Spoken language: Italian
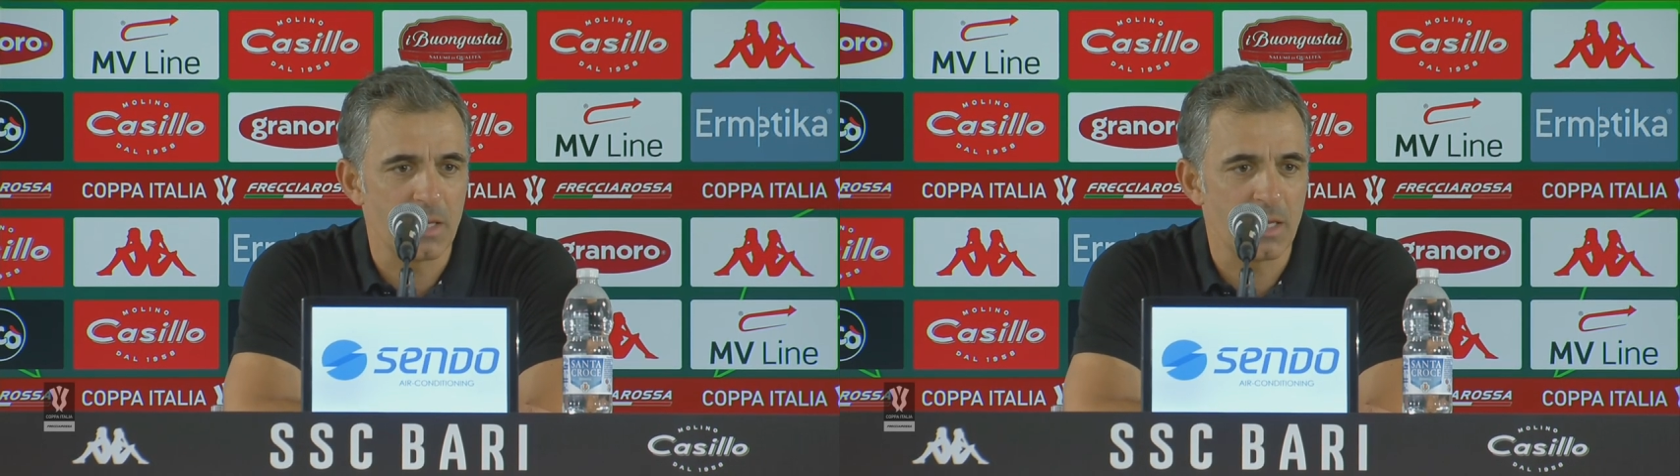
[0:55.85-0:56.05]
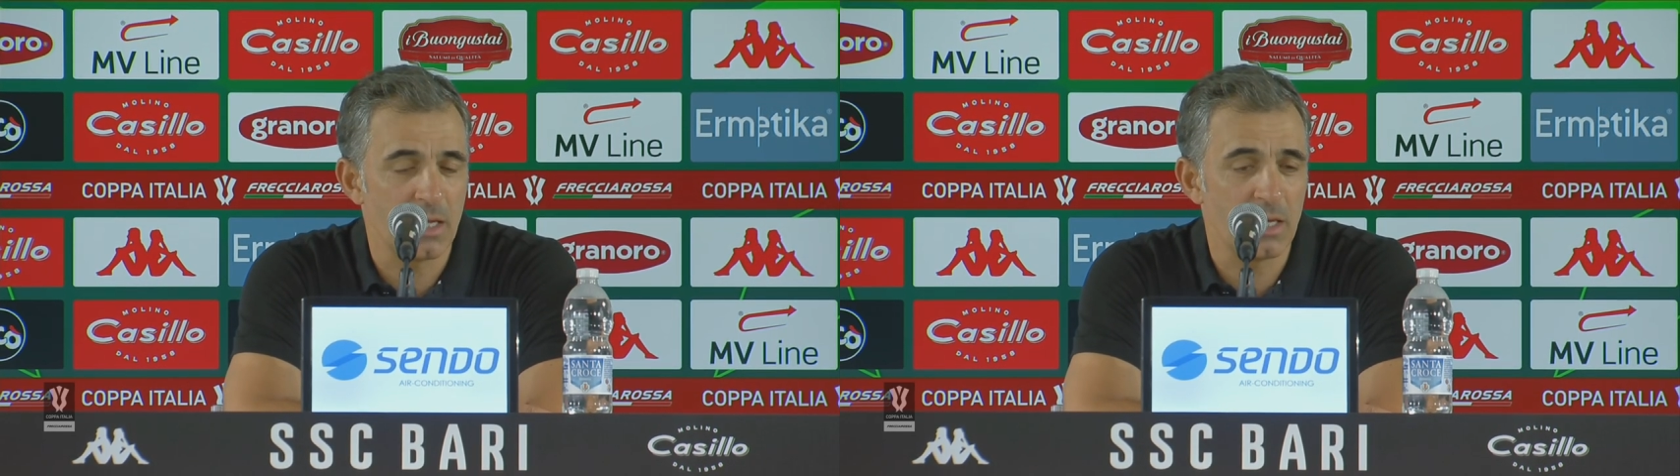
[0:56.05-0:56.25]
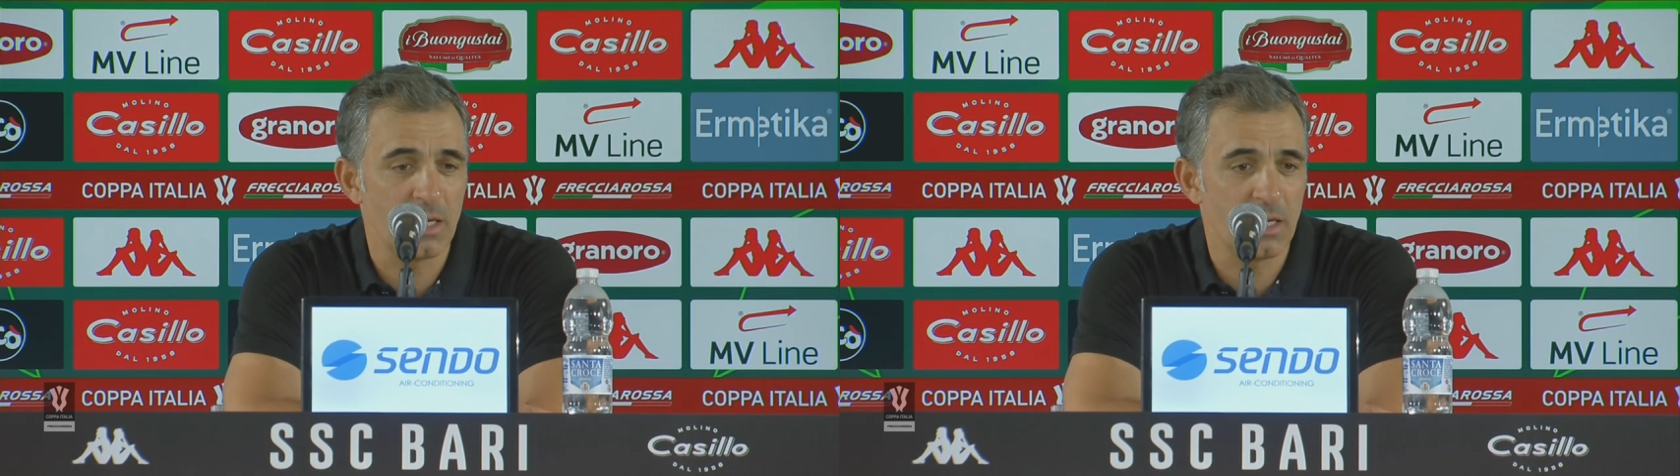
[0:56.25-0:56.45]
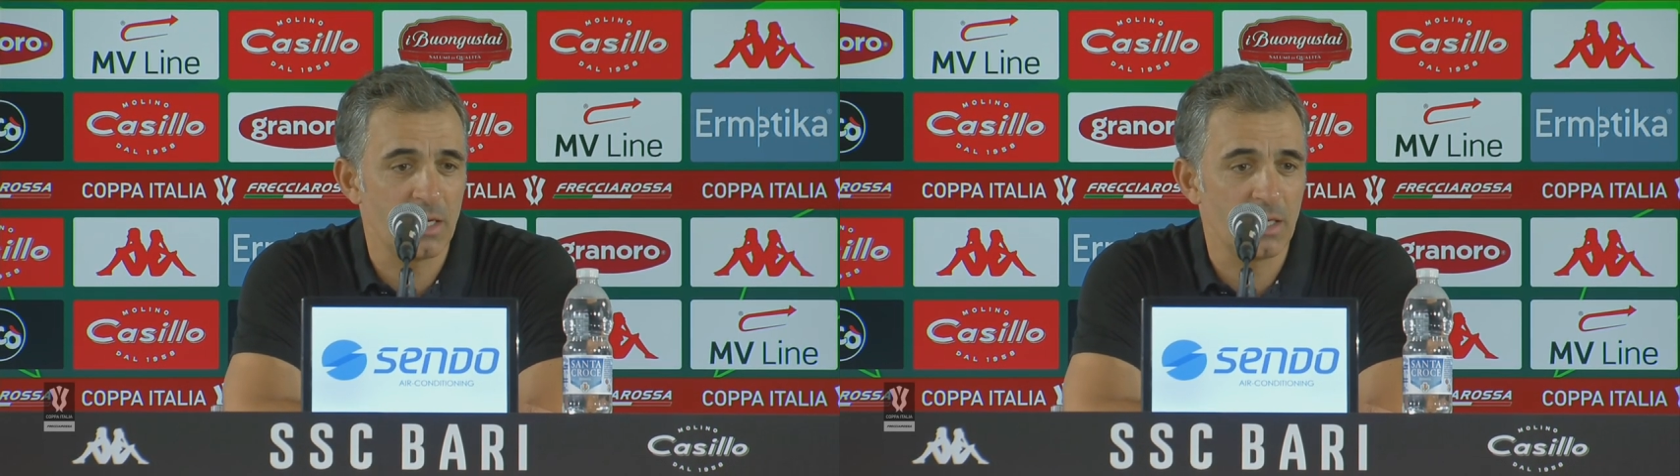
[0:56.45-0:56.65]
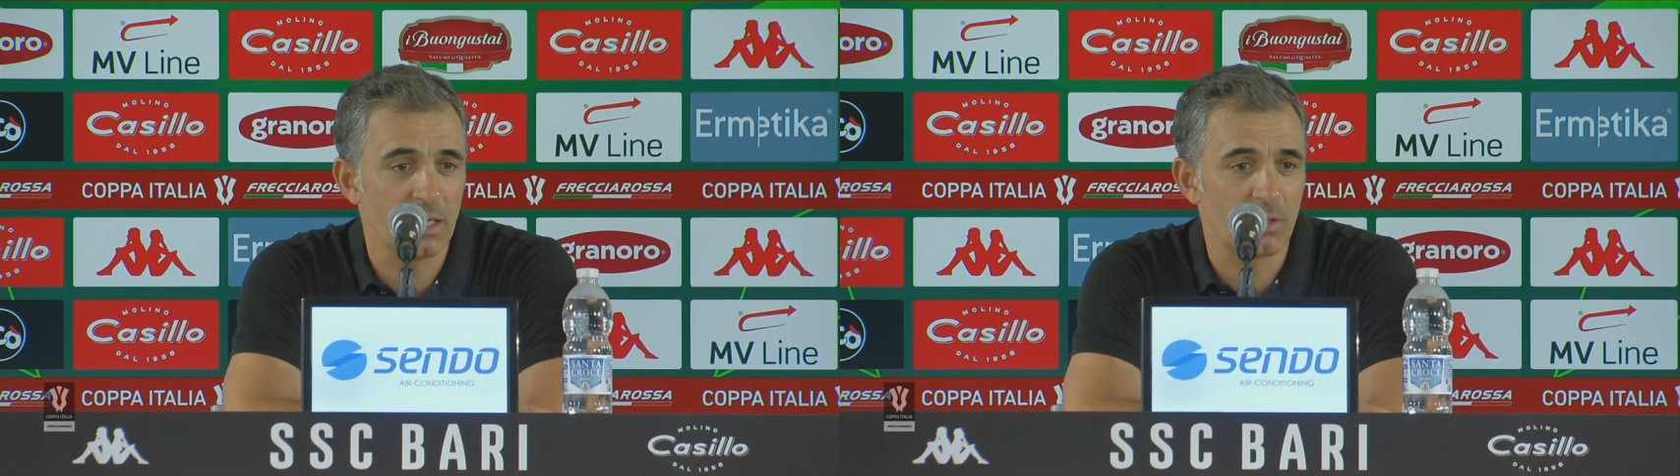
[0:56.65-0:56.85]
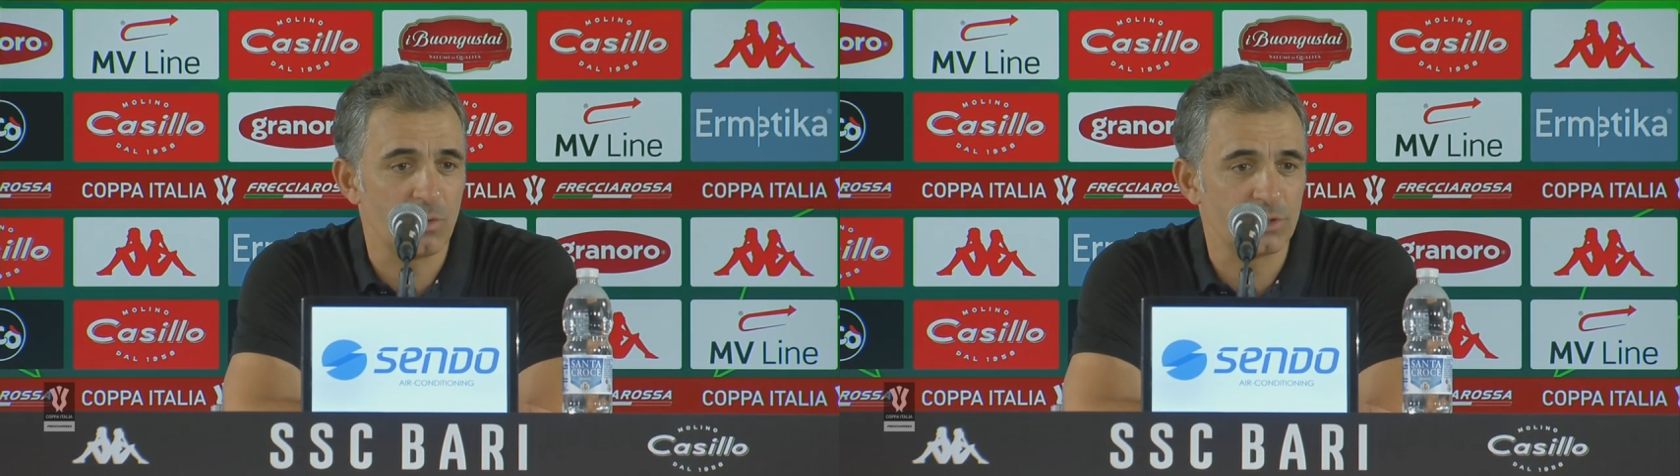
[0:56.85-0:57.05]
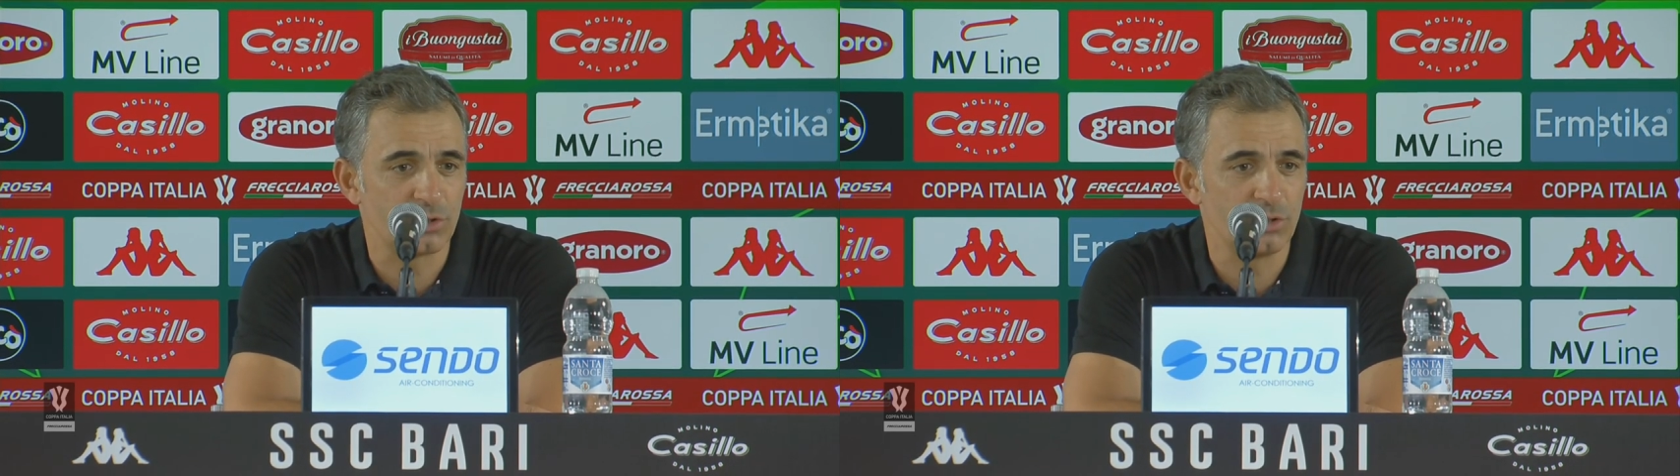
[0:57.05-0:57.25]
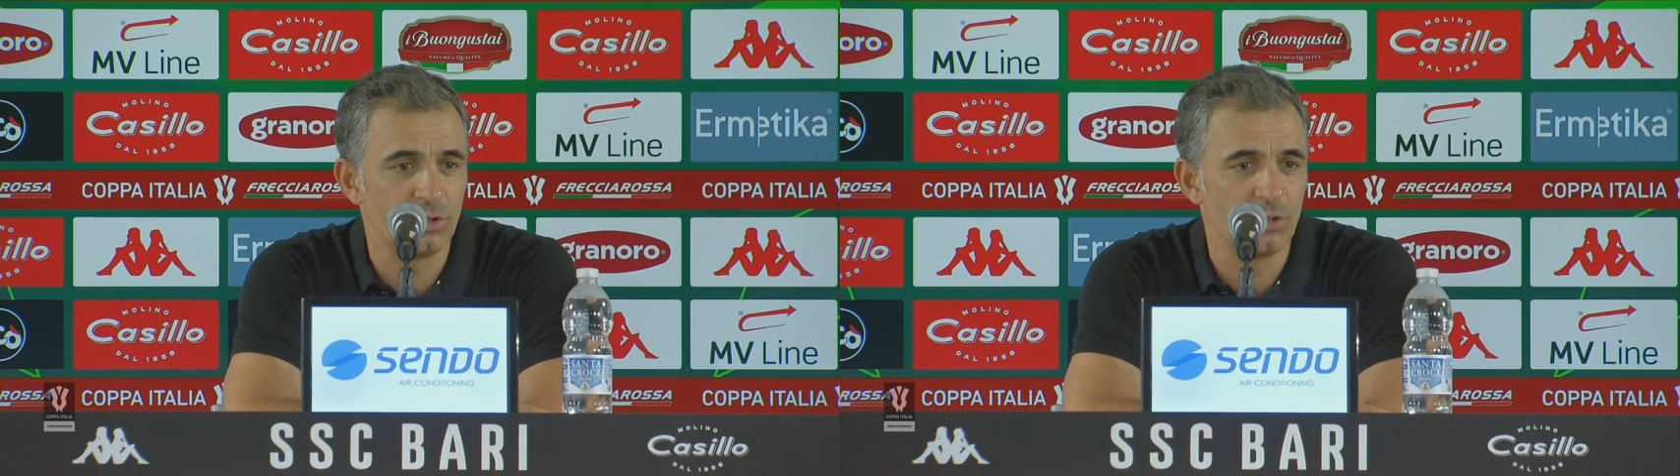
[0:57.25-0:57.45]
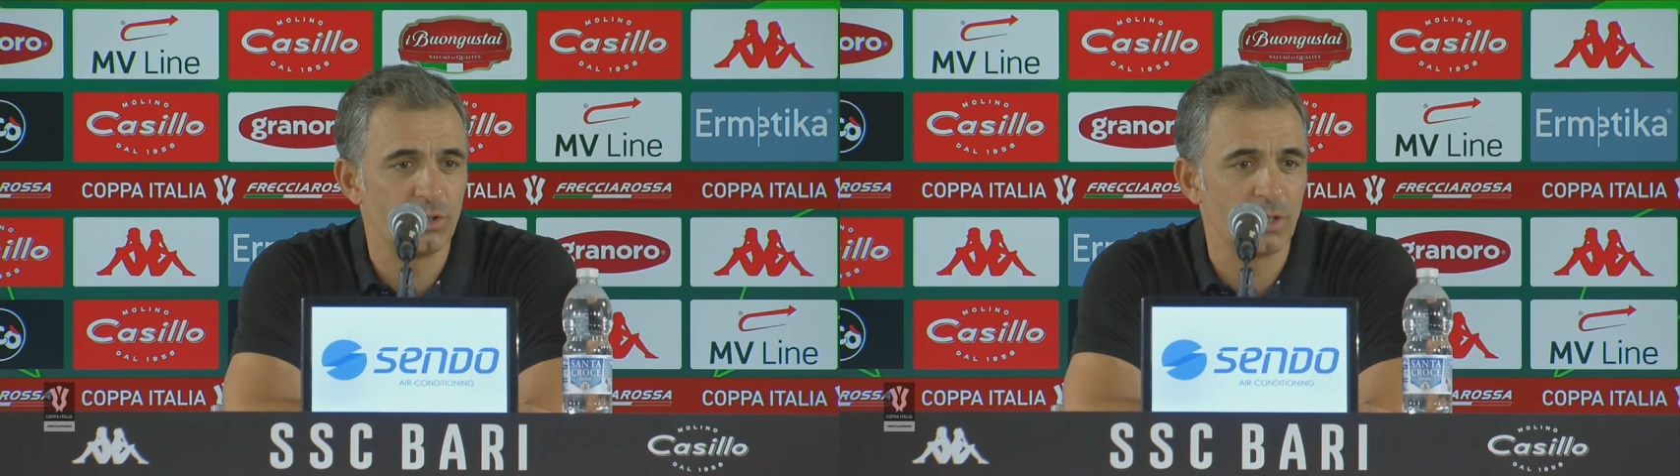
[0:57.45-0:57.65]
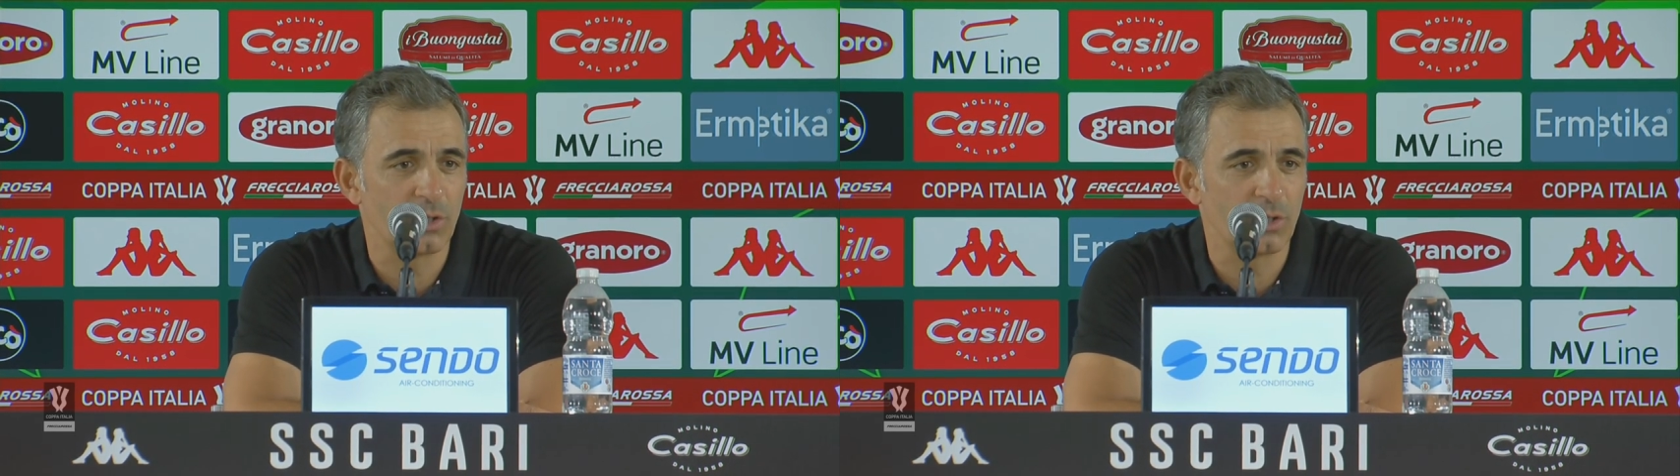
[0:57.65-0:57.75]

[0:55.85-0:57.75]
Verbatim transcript: e questo,